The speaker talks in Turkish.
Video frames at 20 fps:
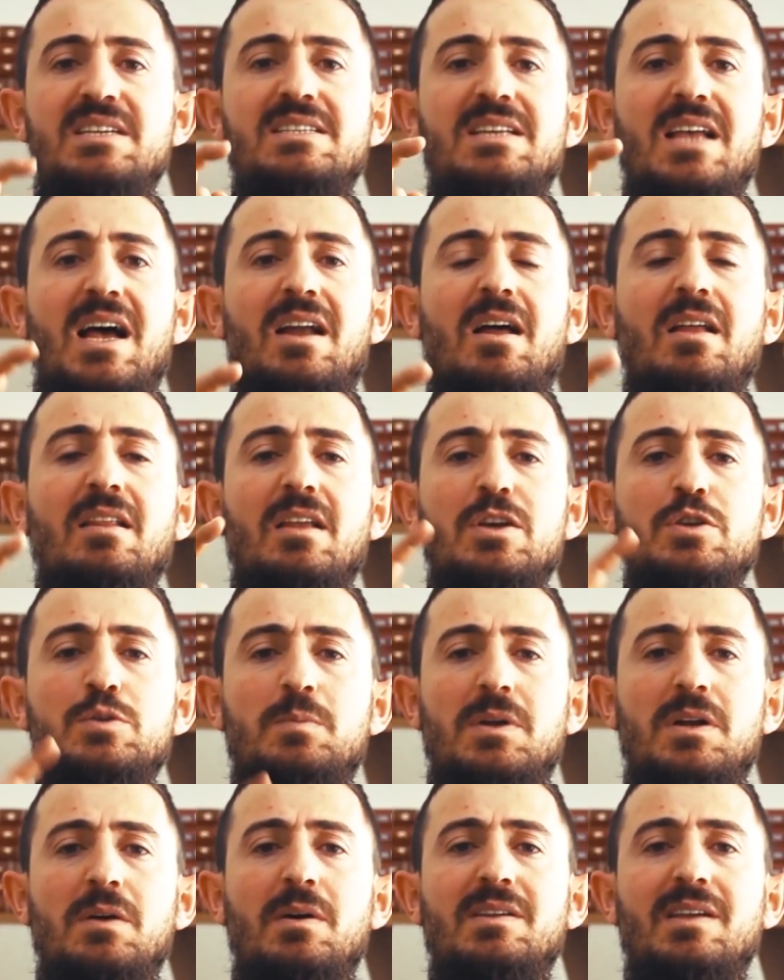Bizler Allah
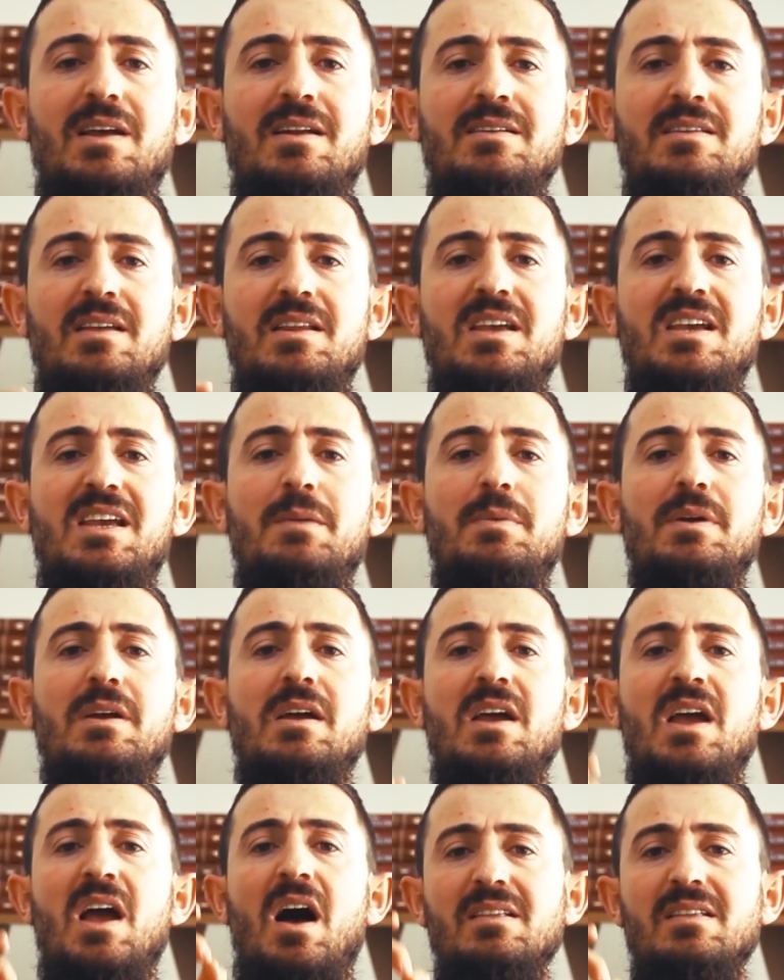subhanahu ve teala'nın dediği
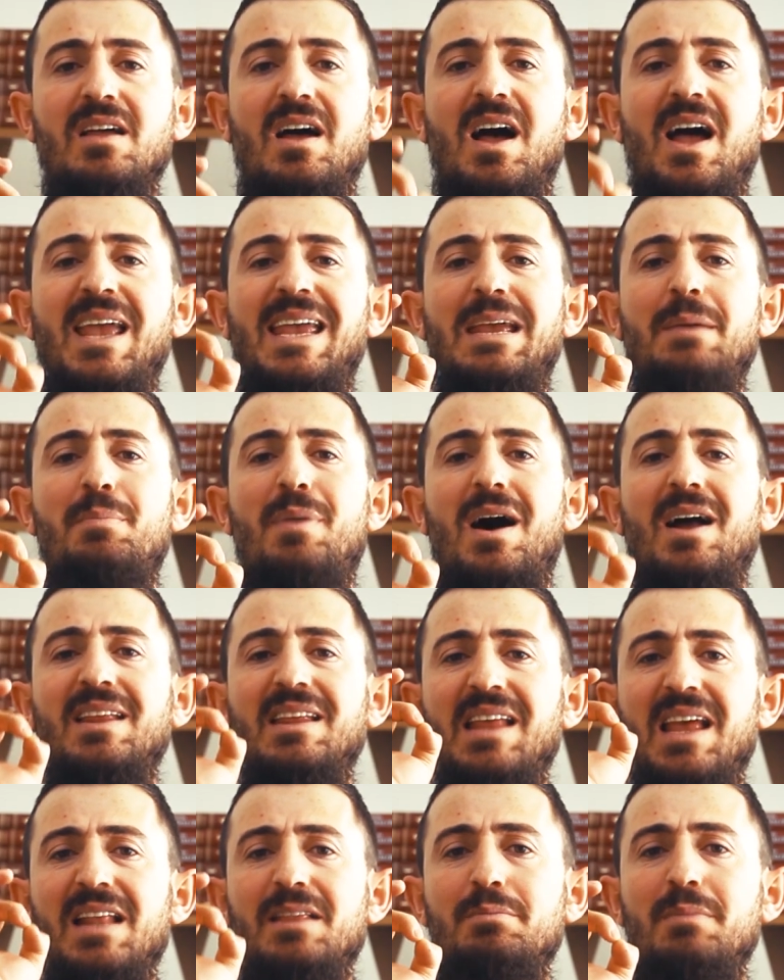gibi Allah'a
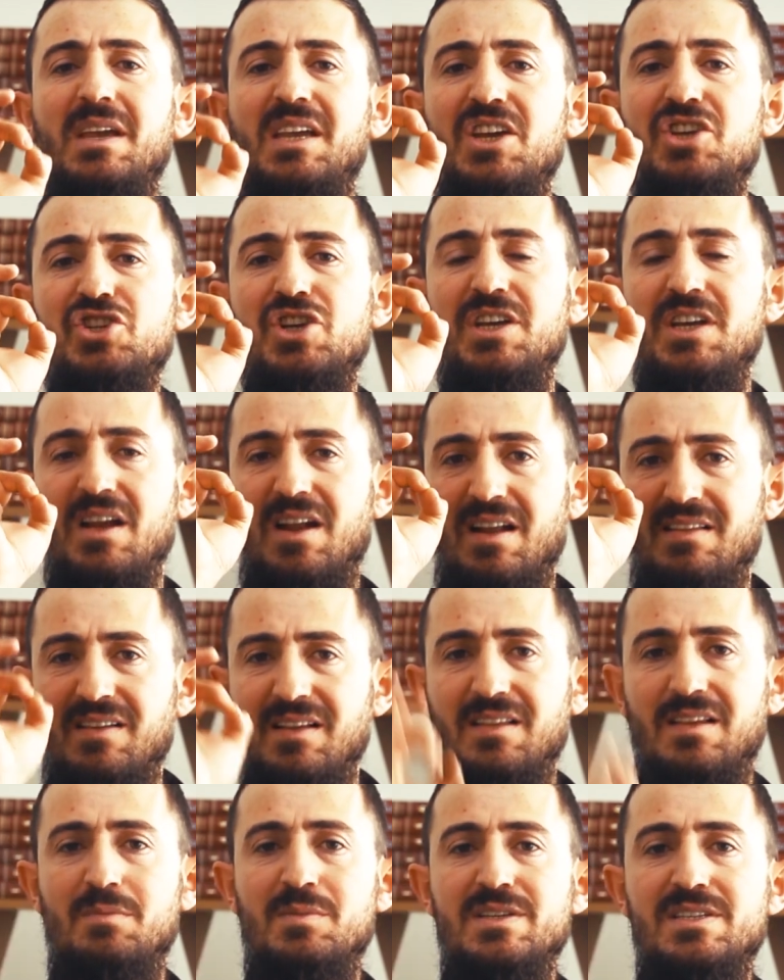ibadet etmek için
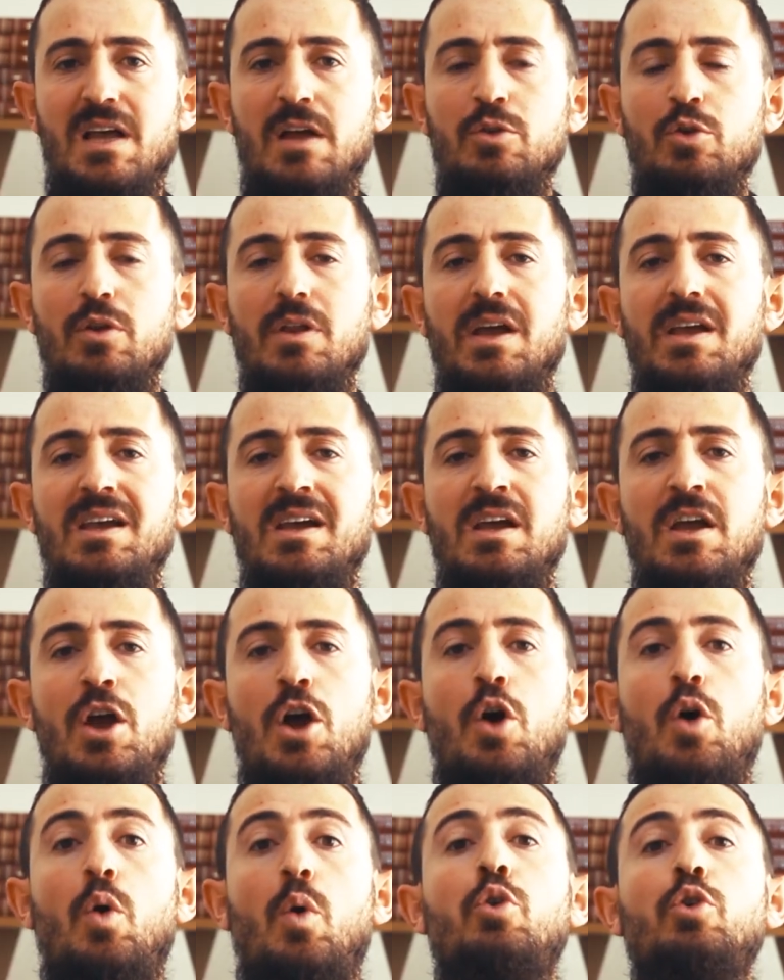yaratıldığımızdan dolayı
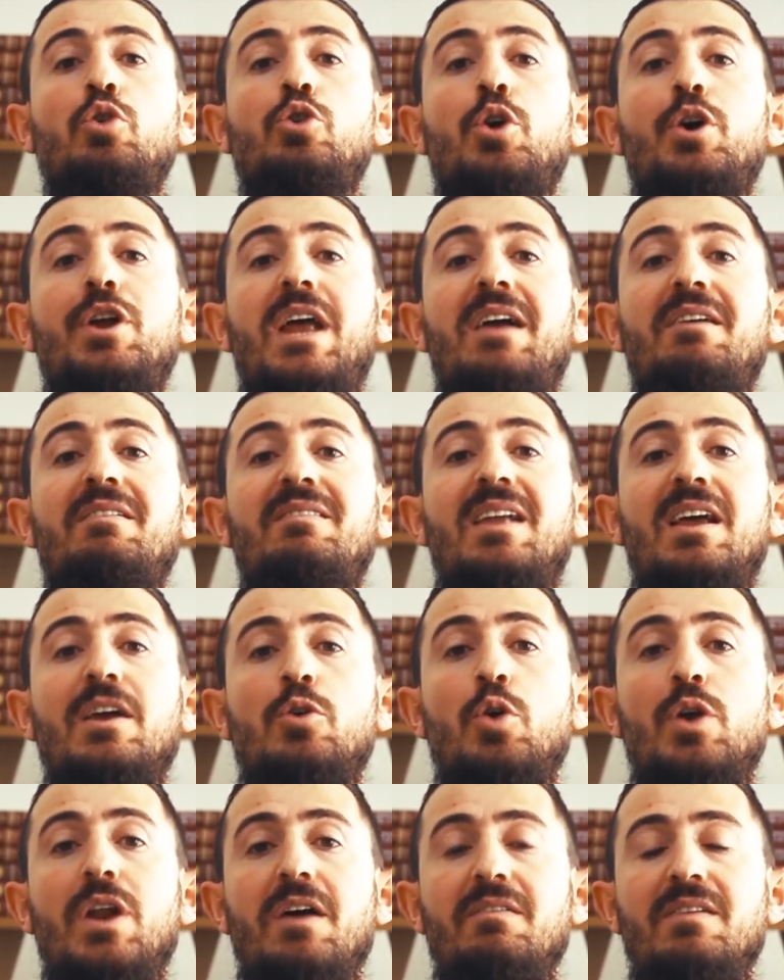bu görevle
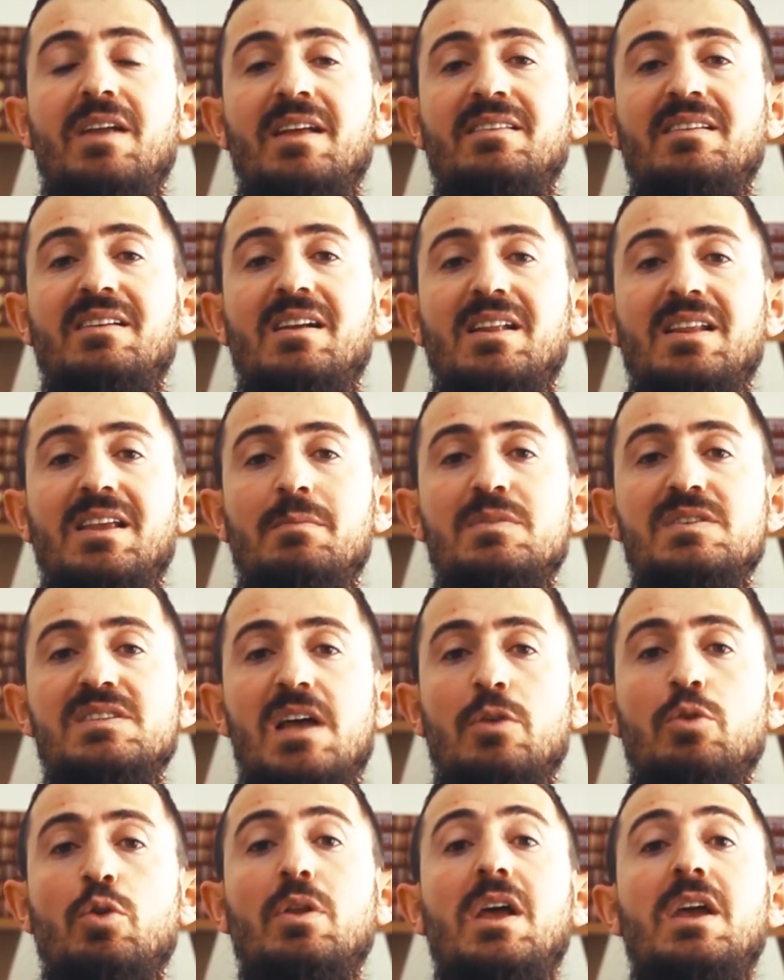
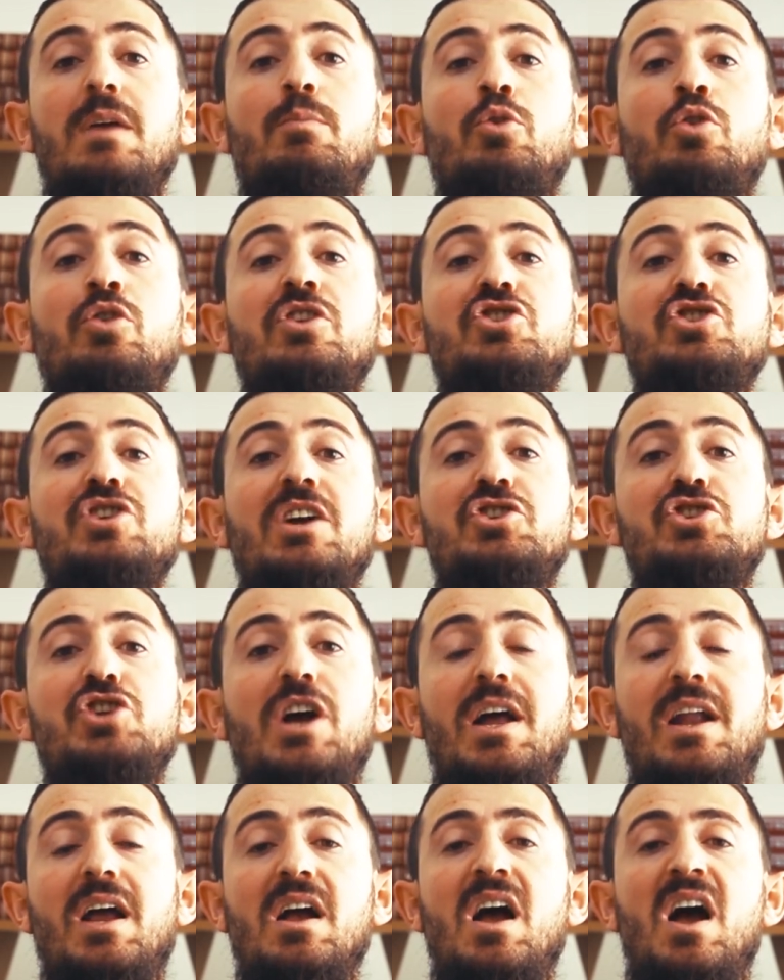görevlendirildiğimizden dolayı bunun dışına
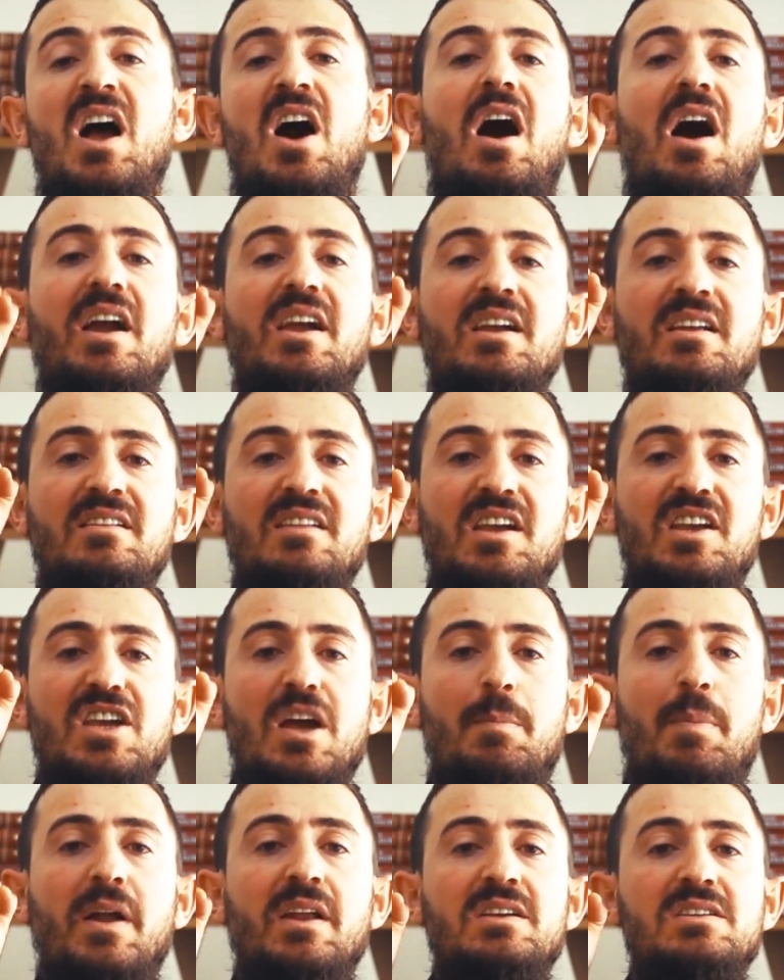çıkarak
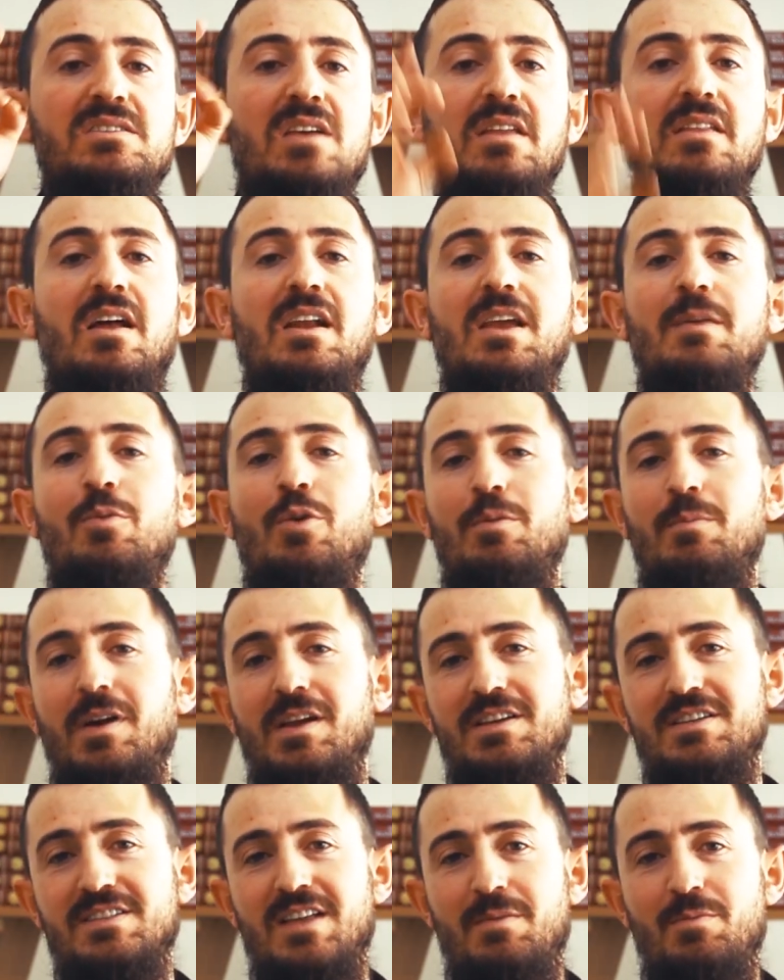hainlik yapan insanlar gibi
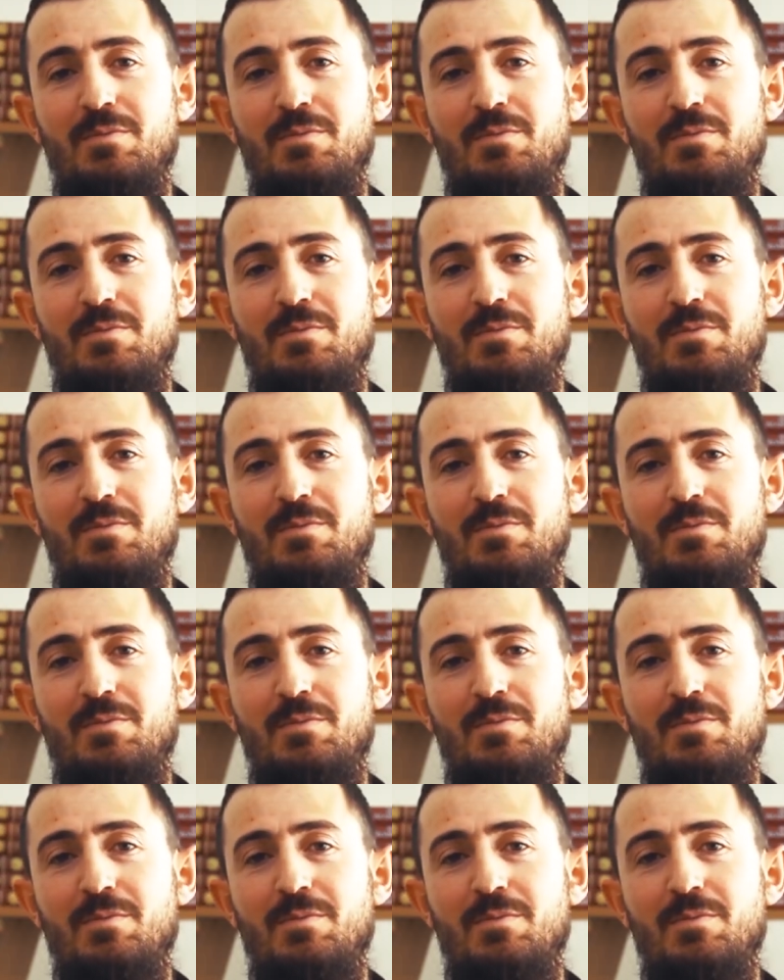olmak